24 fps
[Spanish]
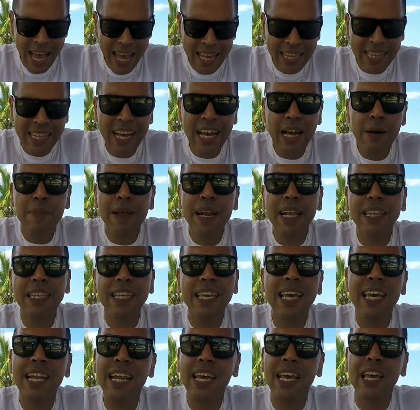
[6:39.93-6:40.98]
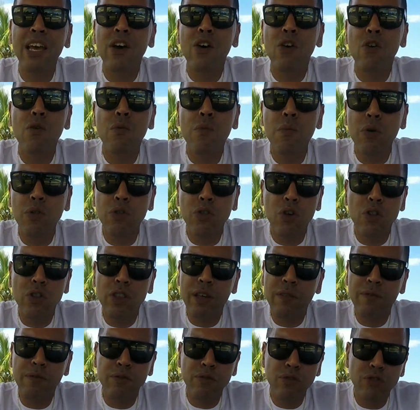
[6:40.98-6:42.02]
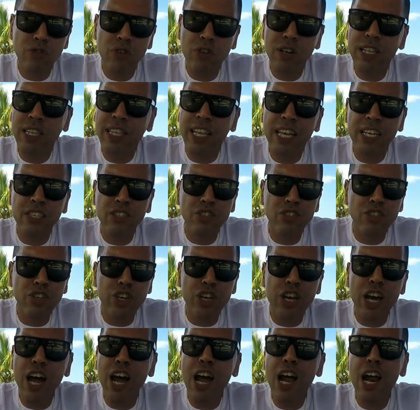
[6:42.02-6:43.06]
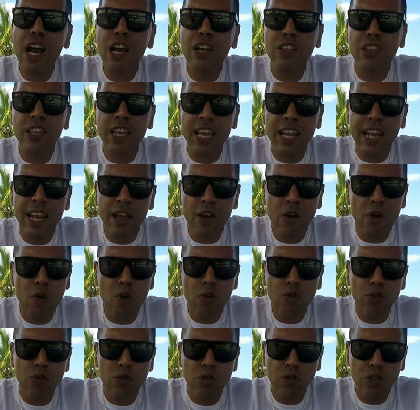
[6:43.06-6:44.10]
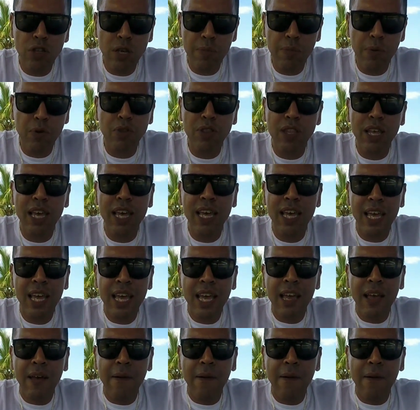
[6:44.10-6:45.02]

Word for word: esta cámara tiene un montón de funciones de HDR, tiene otros tipos de,